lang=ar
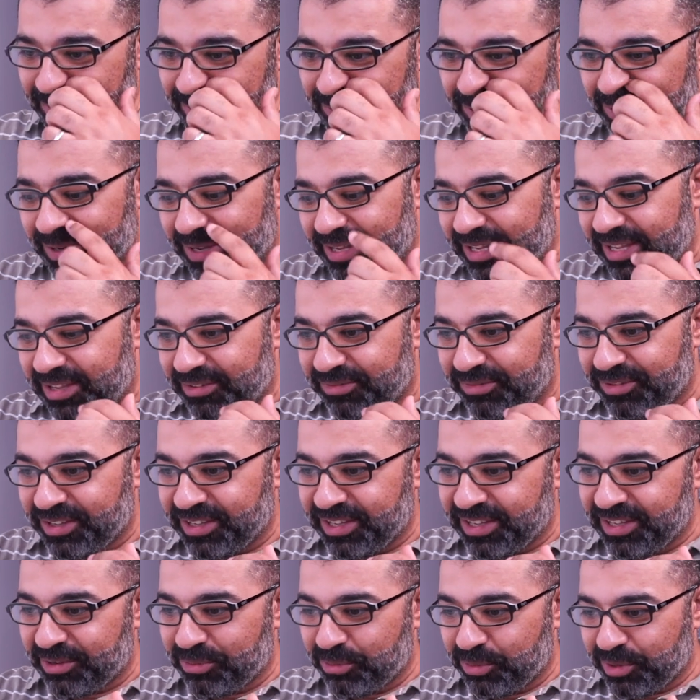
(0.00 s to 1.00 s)
هو ايه في
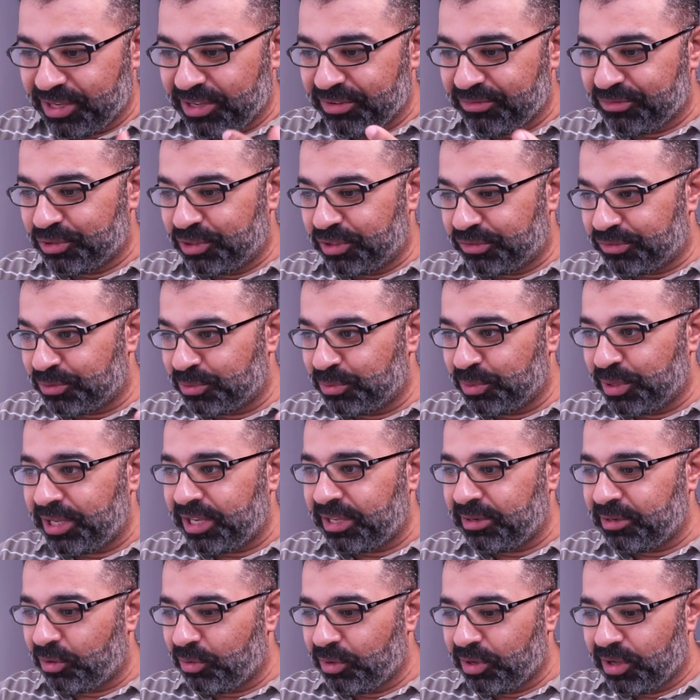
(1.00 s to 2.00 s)
ايه وايه فودافون
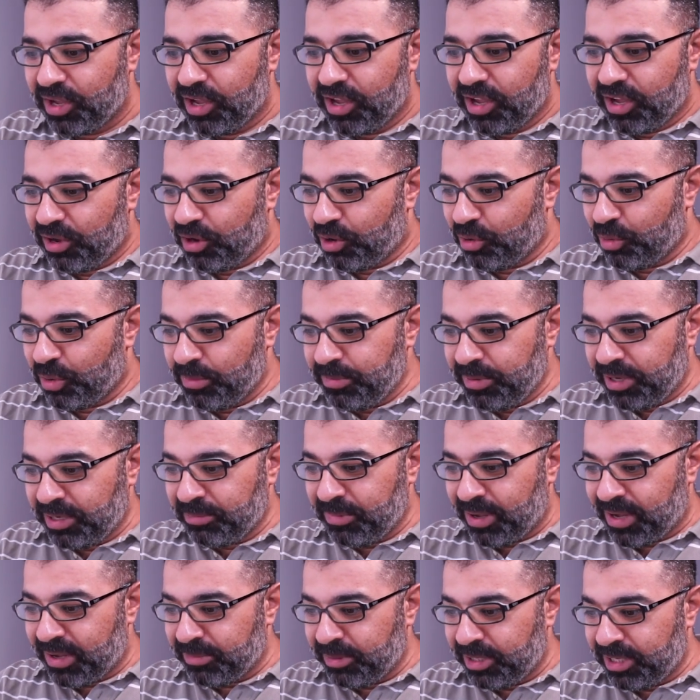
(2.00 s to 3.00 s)
وايه هو هو مين
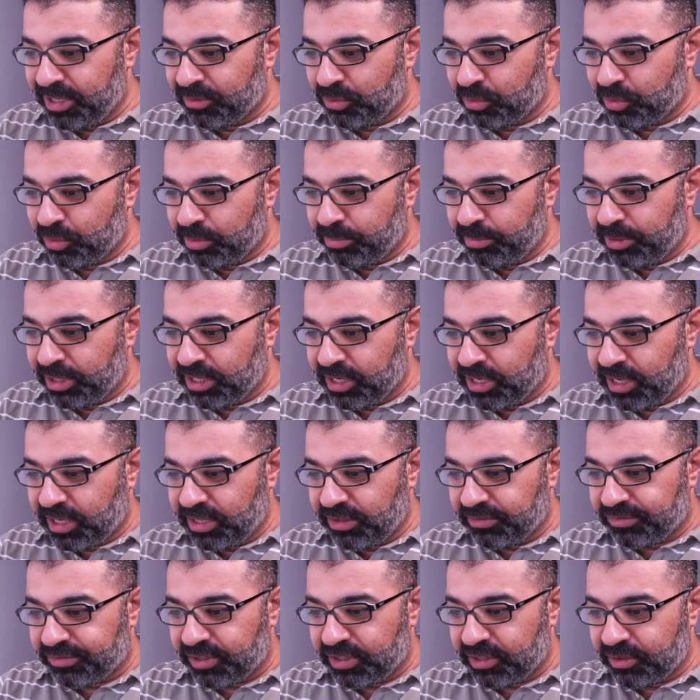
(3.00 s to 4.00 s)
مع مين ومين
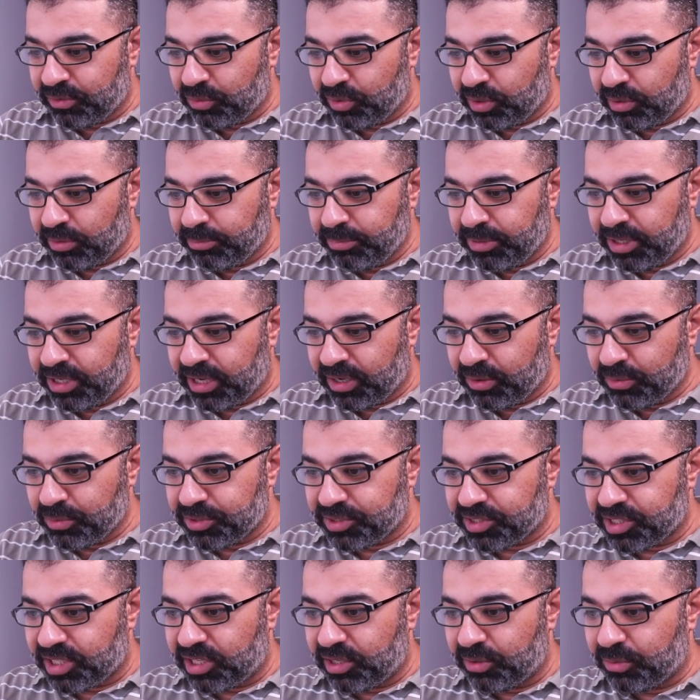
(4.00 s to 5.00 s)
جاي فين ومين
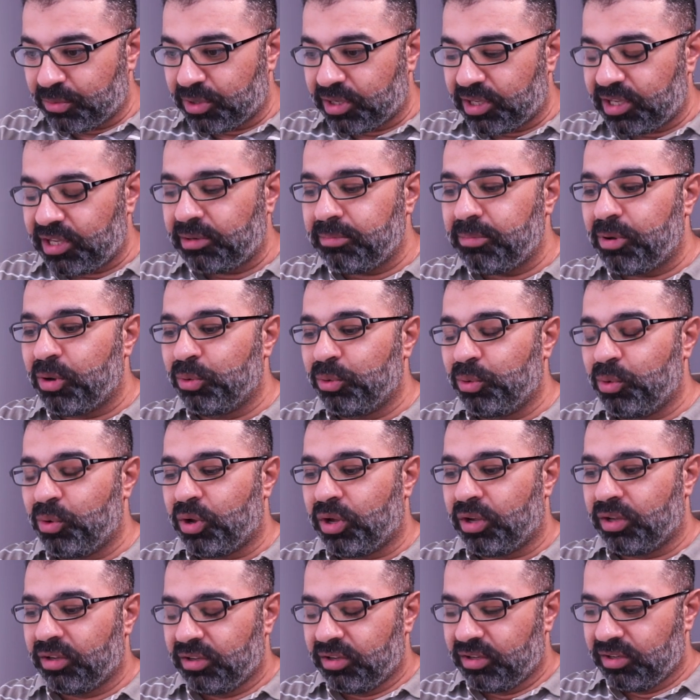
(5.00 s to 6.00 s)
عاوز ايه وايه
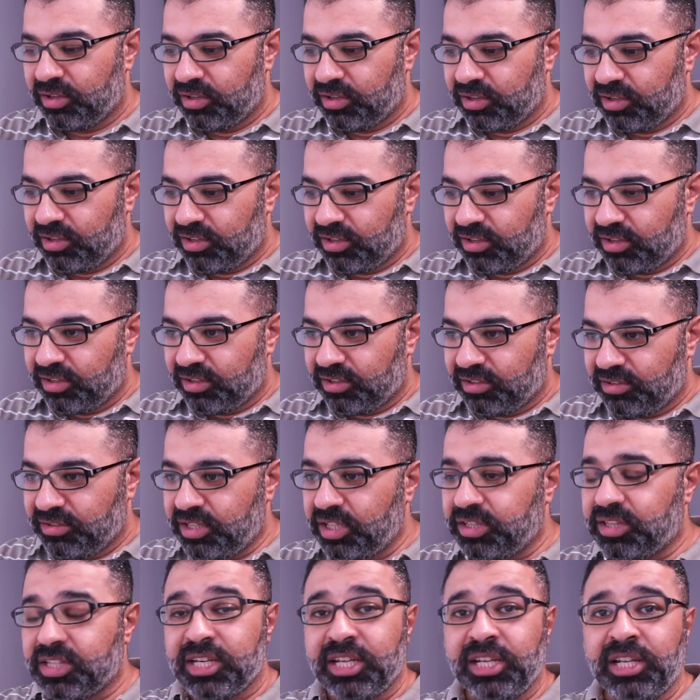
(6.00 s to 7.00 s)
الموضوع
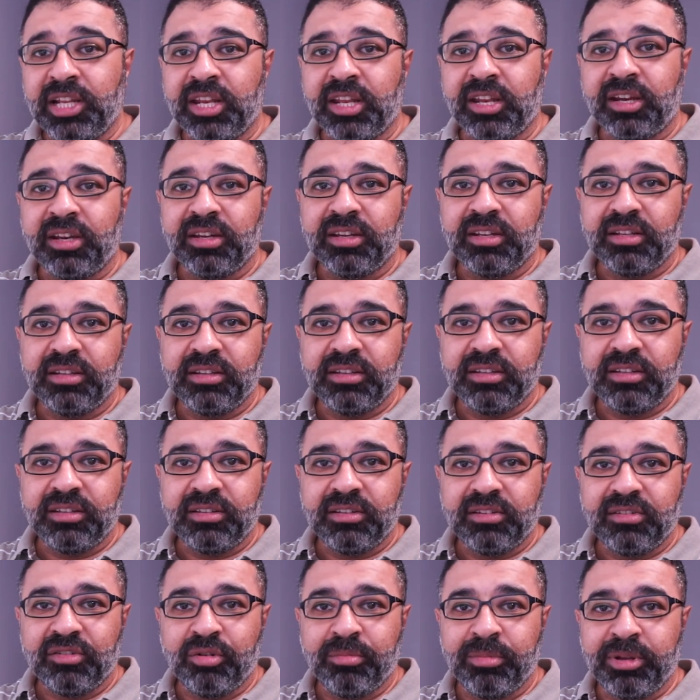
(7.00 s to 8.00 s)
دي تريلر
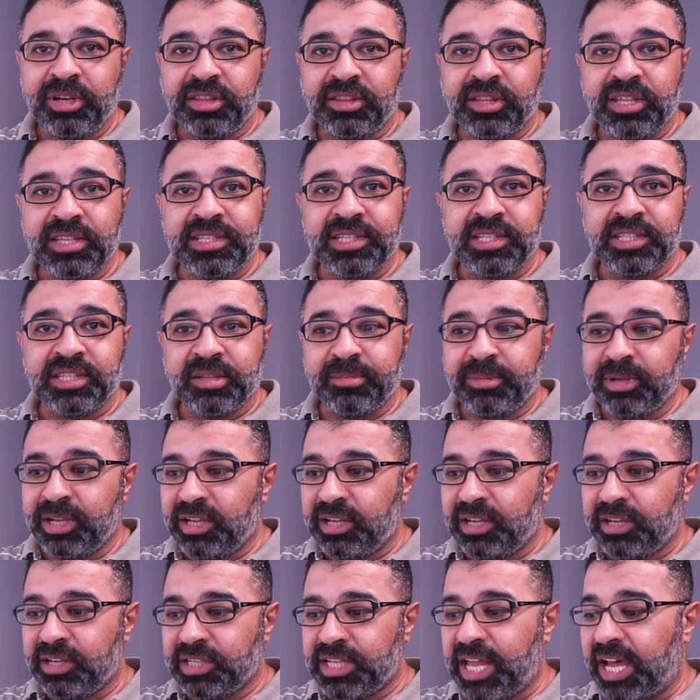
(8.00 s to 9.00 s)
امال التيزر تبقى
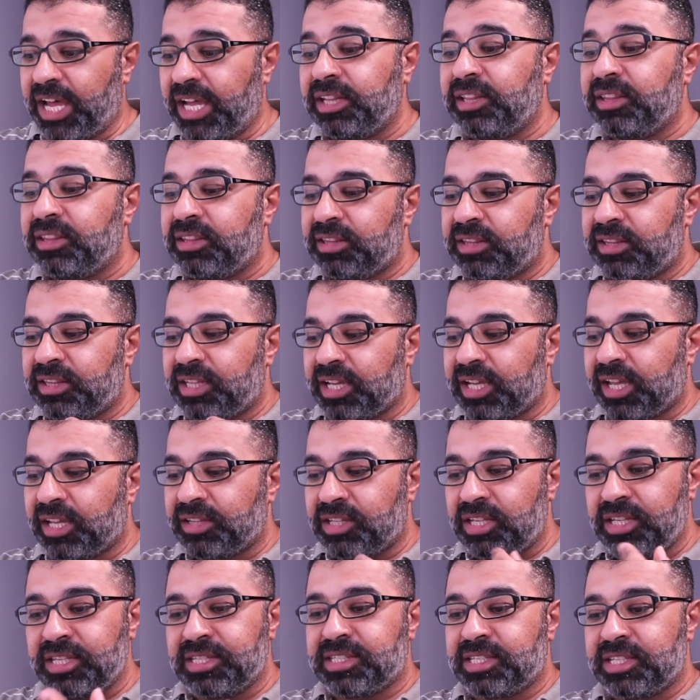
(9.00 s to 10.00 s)
ايه ده حتى
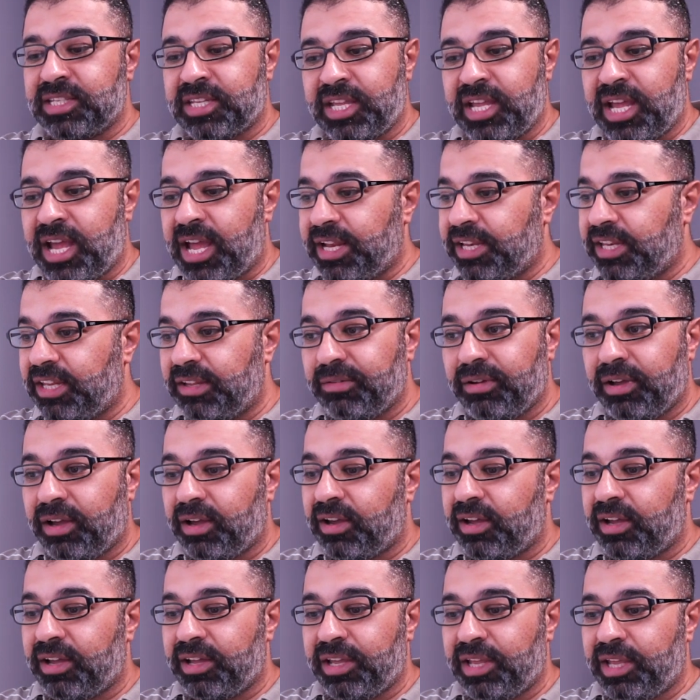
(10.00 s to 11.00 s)
كتيزر يعني
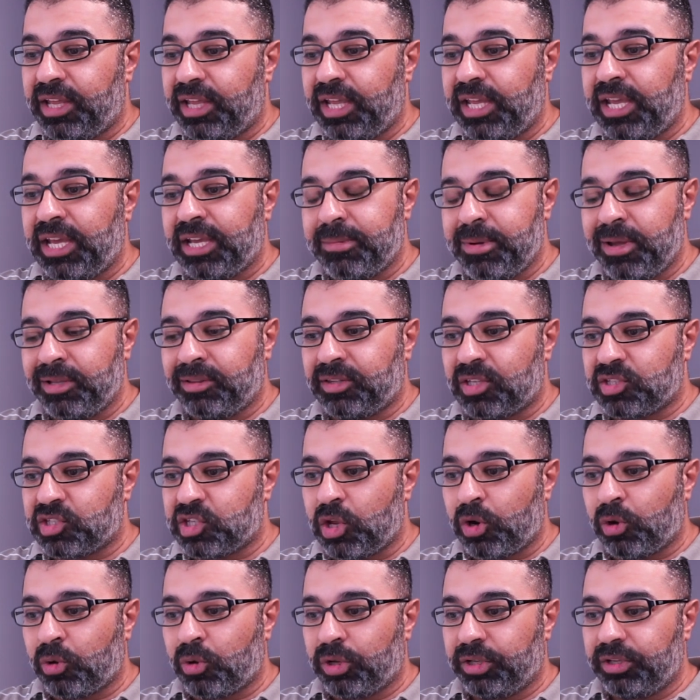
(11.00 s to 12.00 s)
ايه يا جماعه
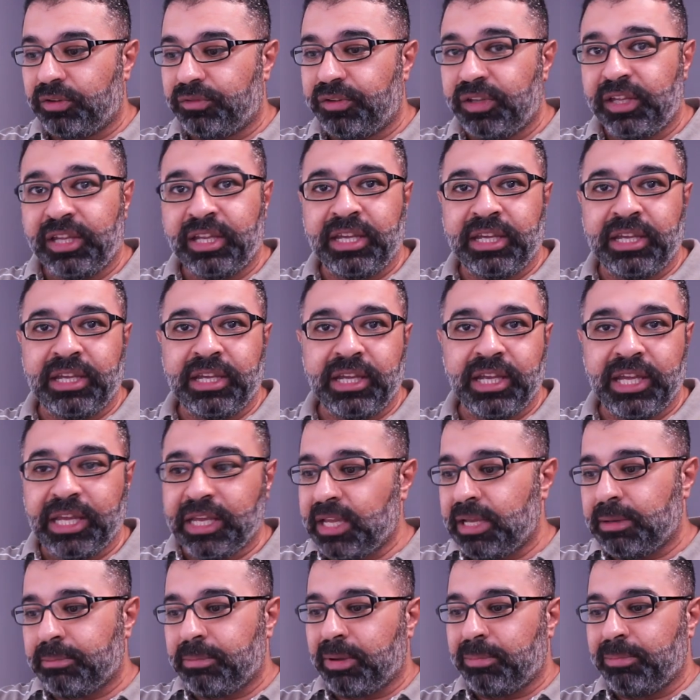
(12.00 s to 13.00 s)
التسرع ده في ايه
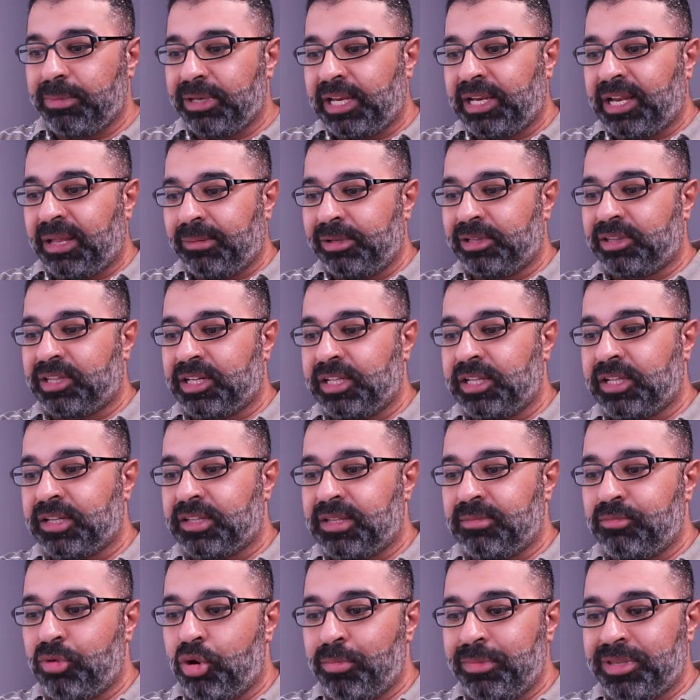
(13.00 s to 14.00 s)
ايه بقى مين اللي عامل تريلر
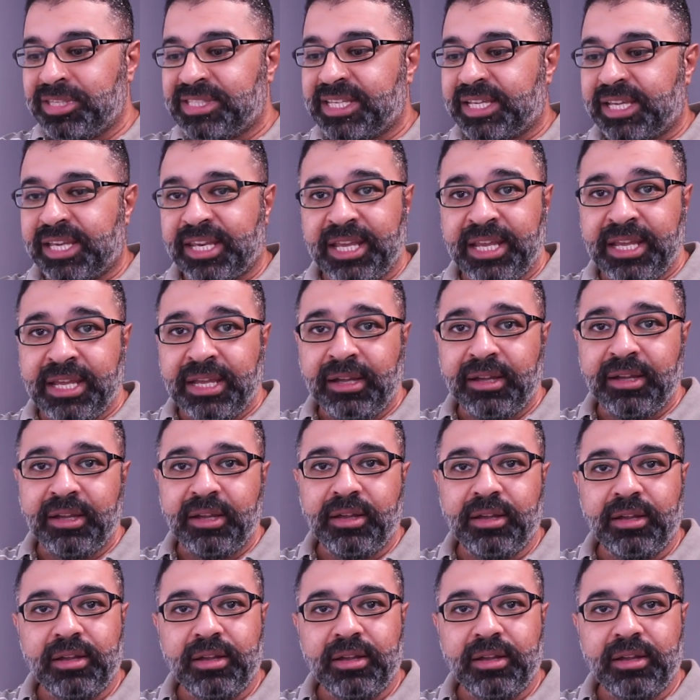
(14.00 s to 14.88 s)
دي مؤمن زكريا